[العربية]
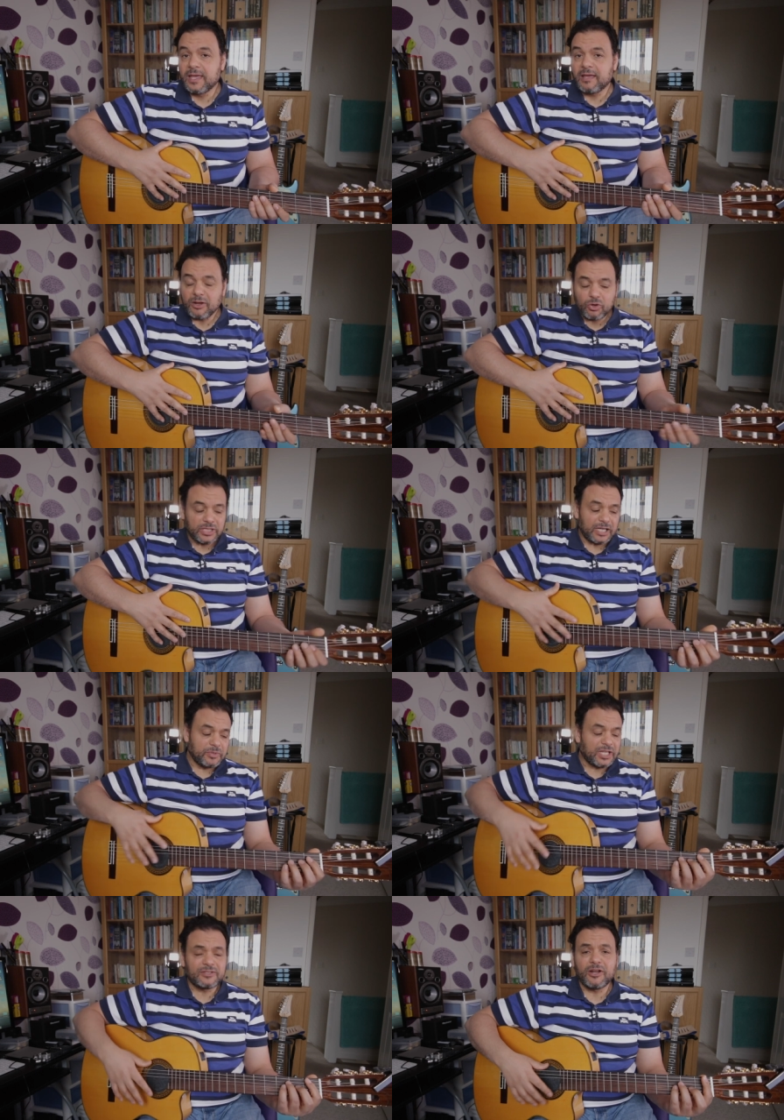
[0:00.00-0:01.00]
الكوردات
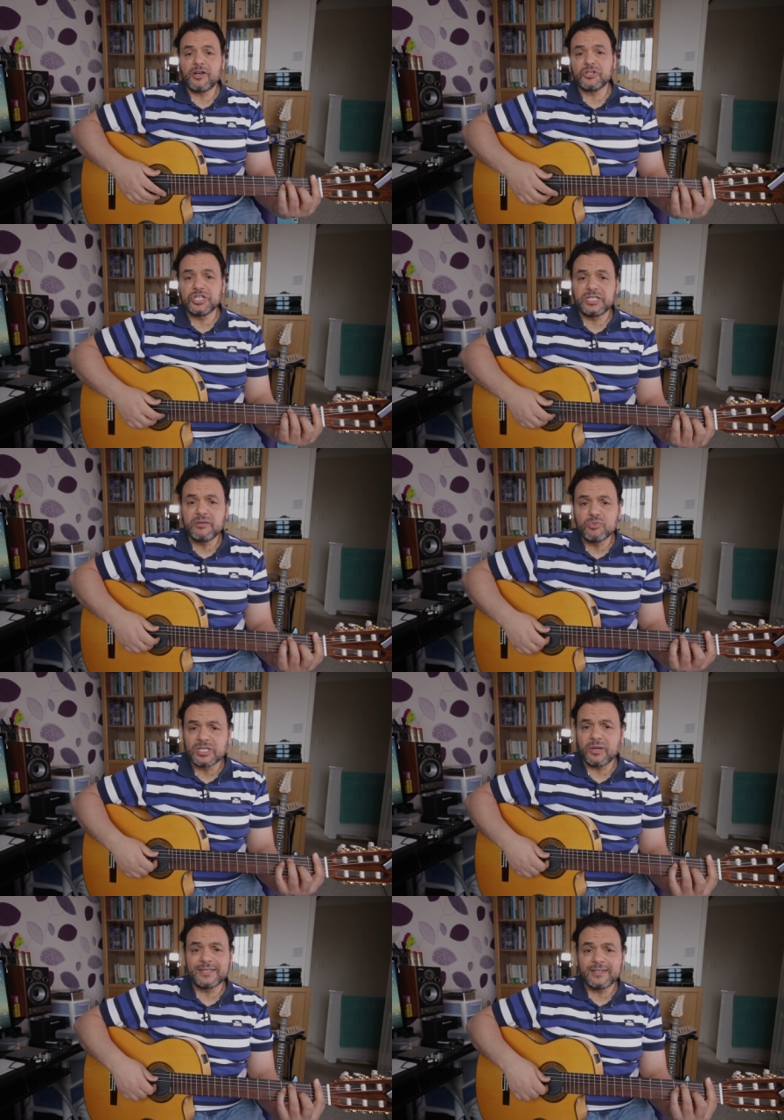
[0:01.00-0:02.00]
بتاعت الار جي تي
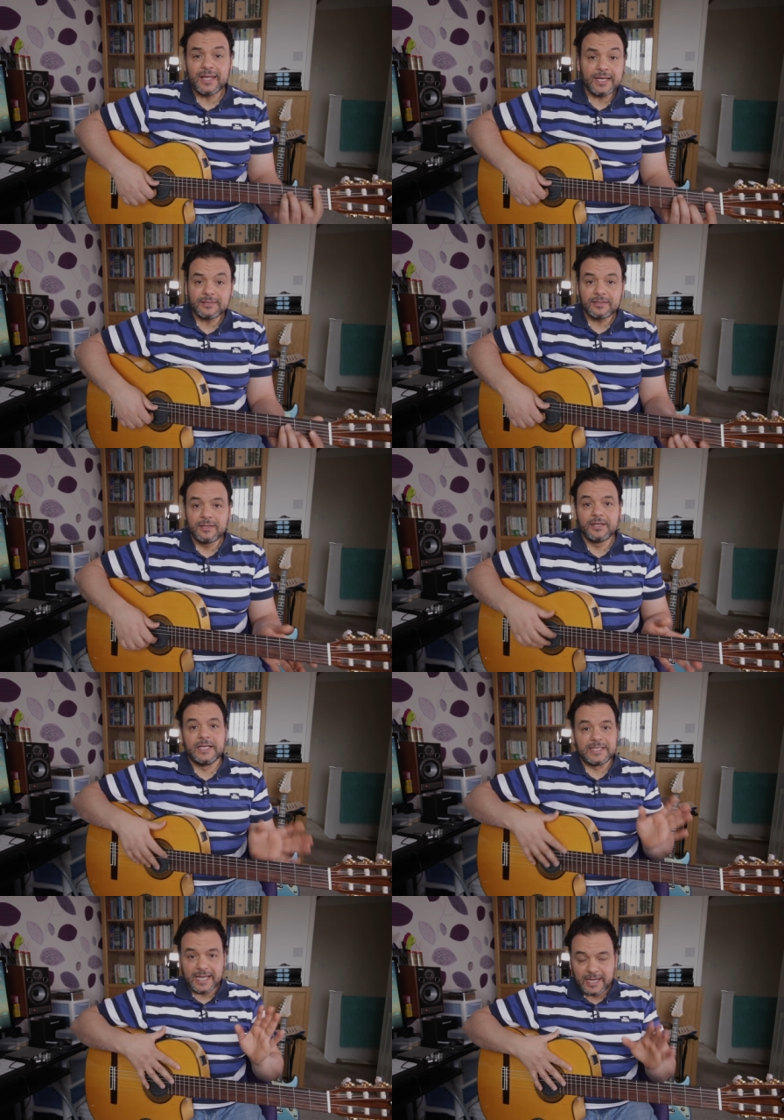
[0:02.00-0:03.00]
المستوى الثالث
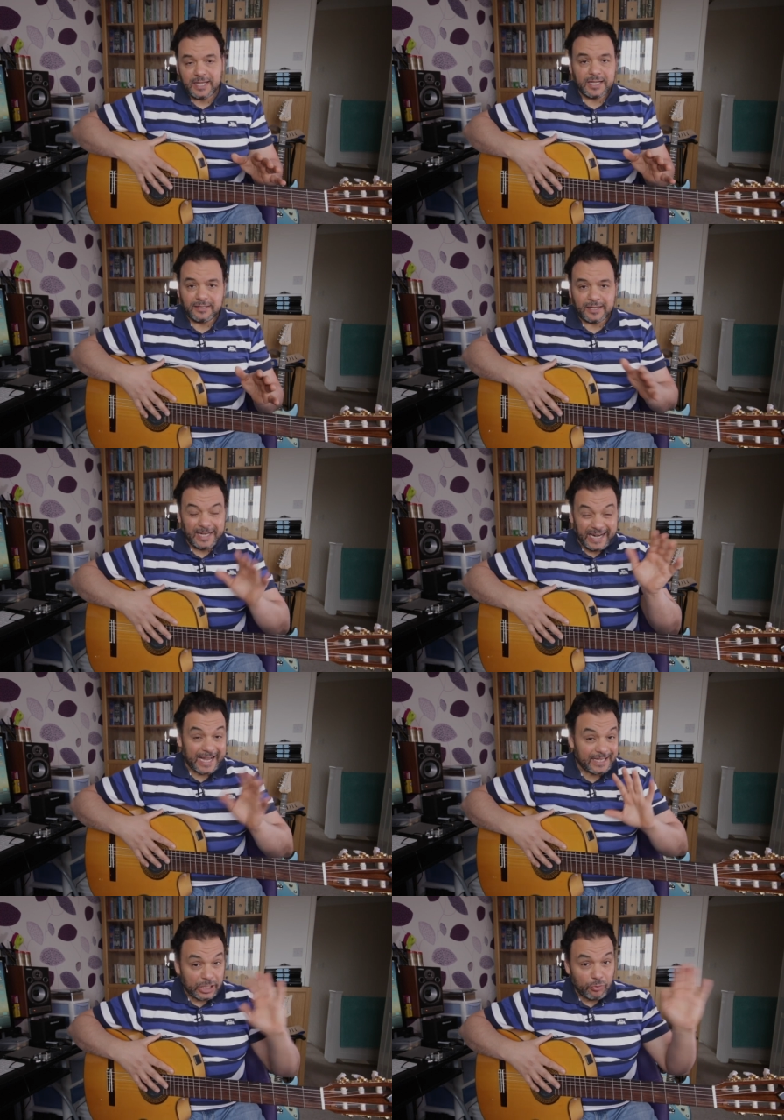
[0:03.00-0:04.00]
سهلين جدا احنا
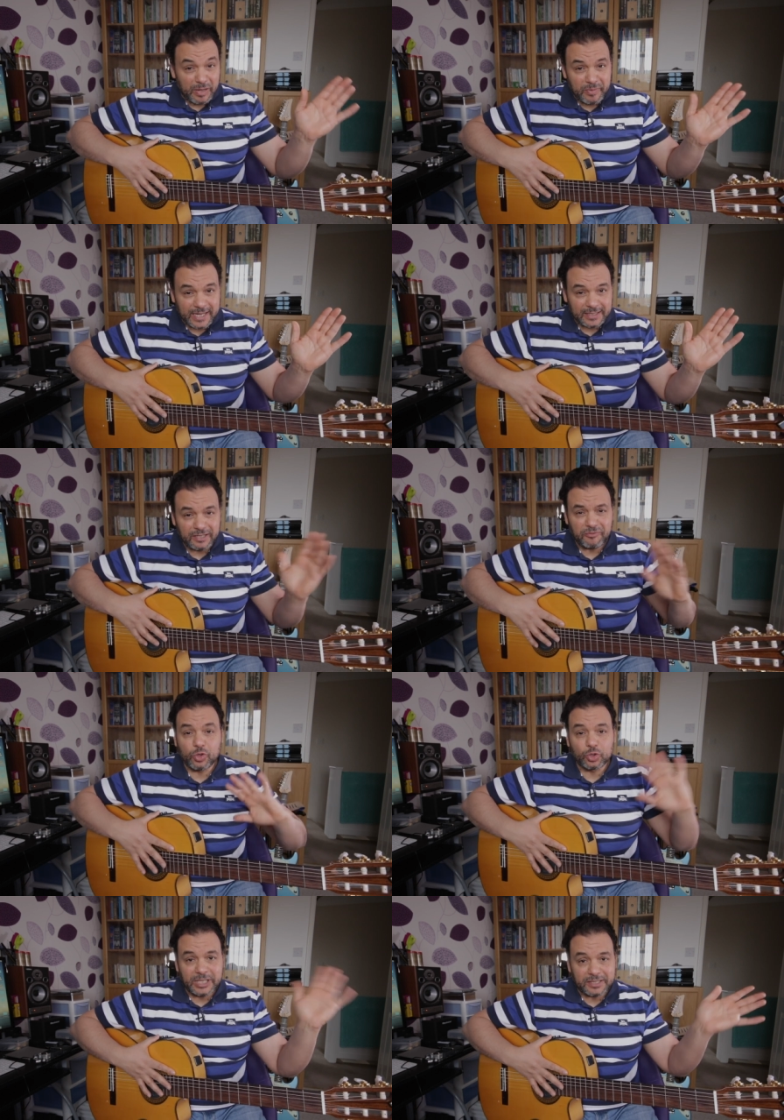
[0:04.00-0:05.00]
اخدناهم قبل كده في
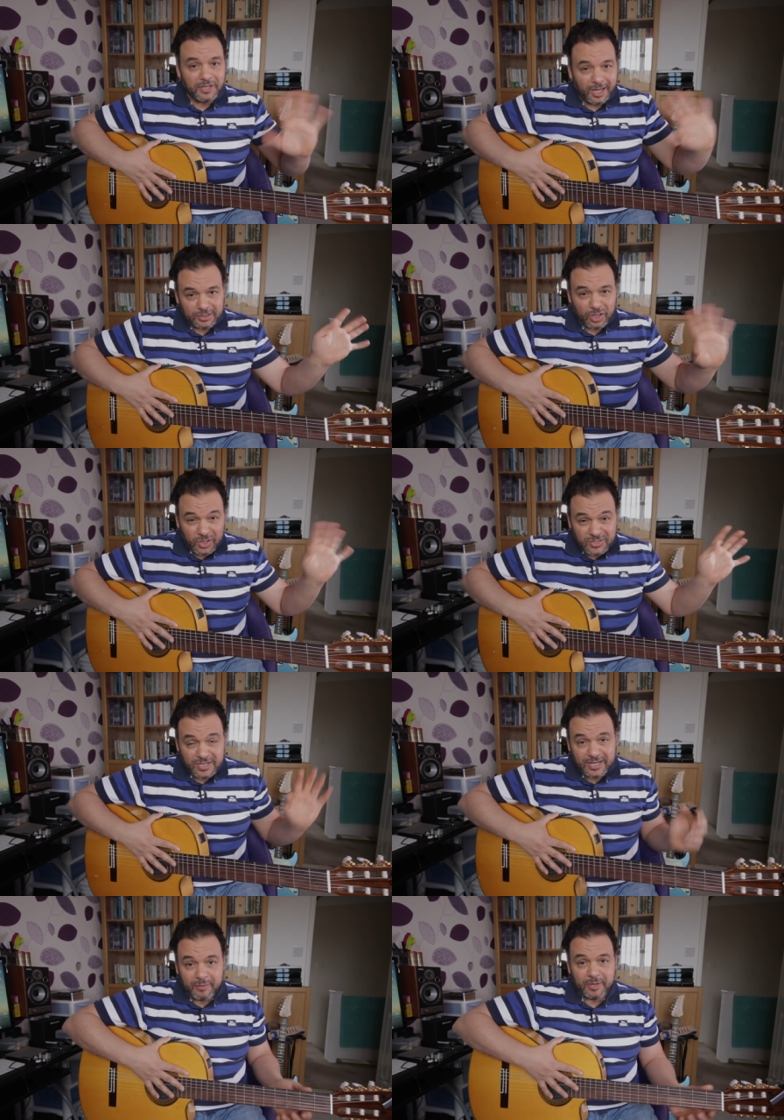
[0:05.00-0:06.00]
كورداتنا احنا
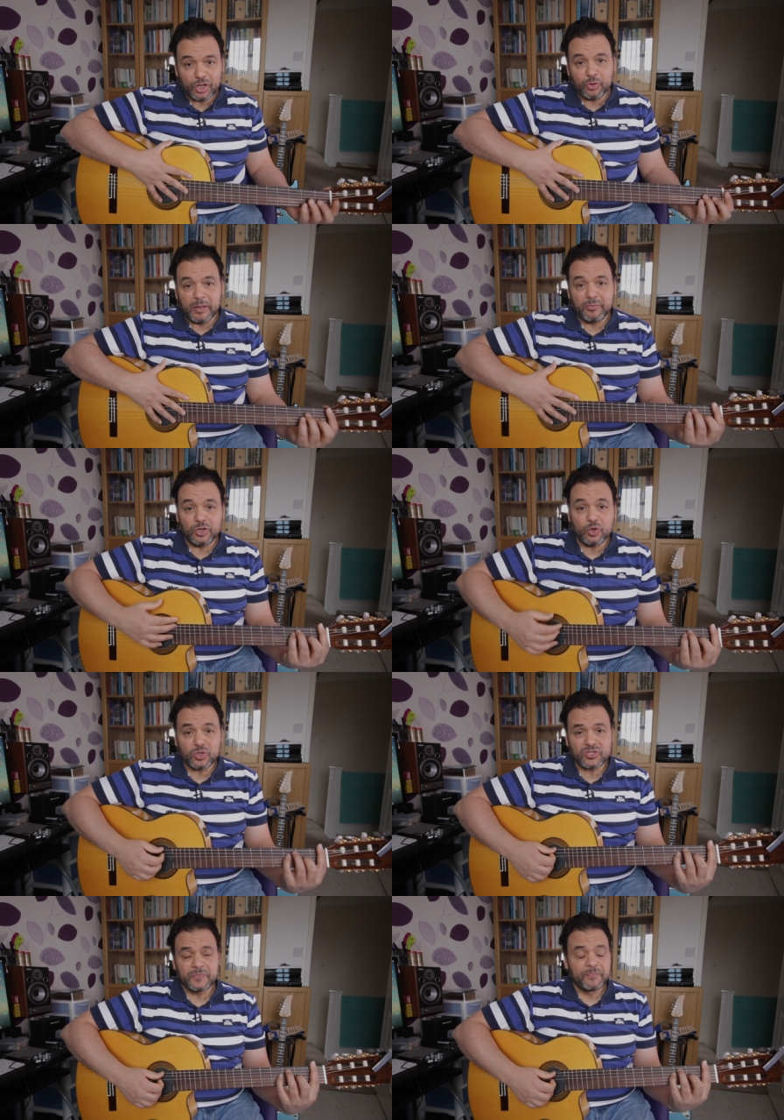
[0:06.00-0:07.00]
الخاصه اللي عملناهم قبل
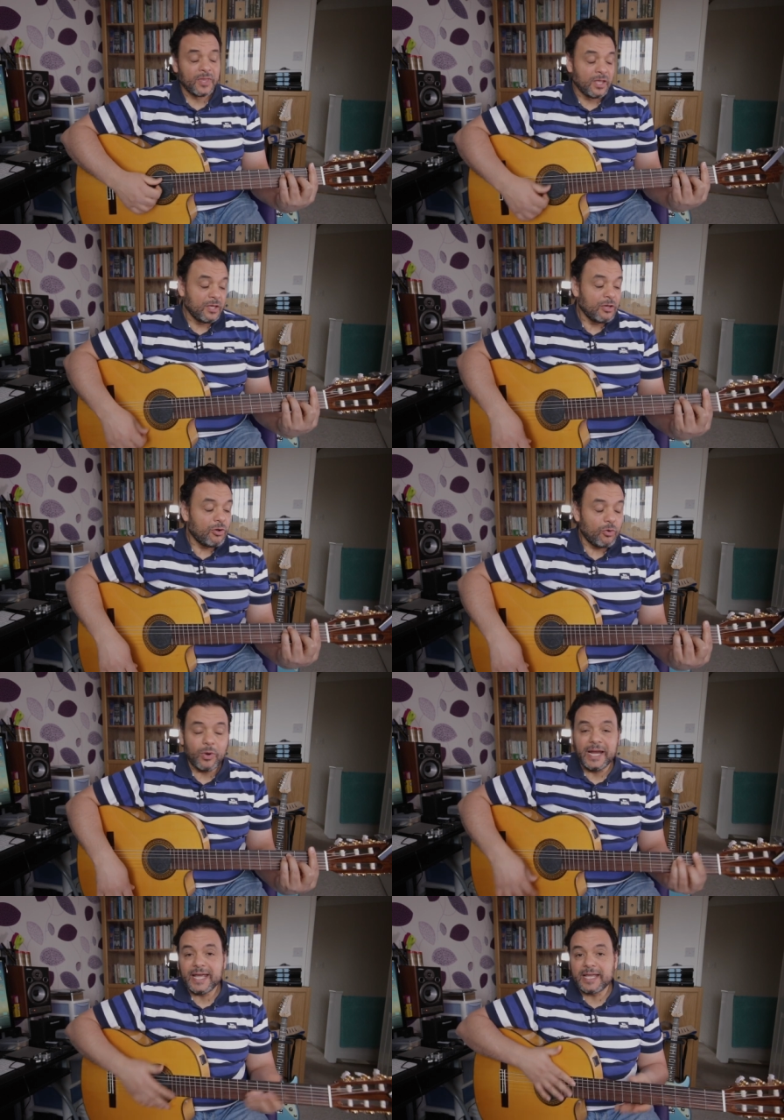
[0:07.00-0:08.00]
الكورس
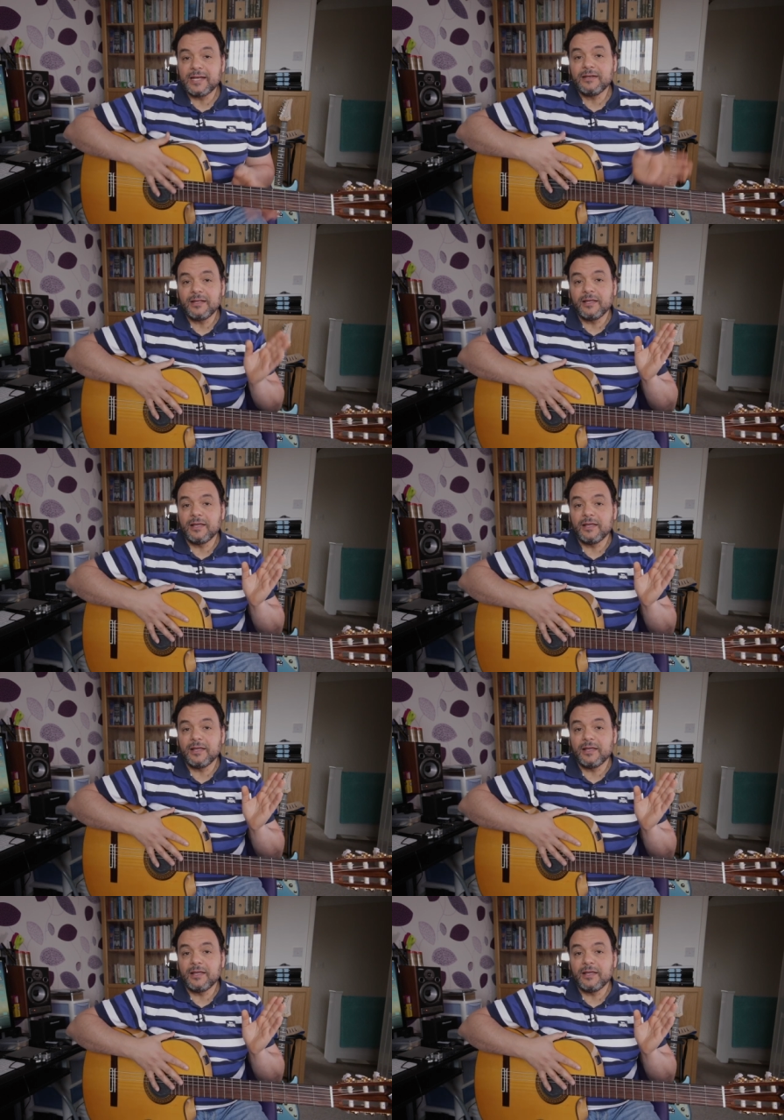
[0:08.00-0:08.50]
ولكن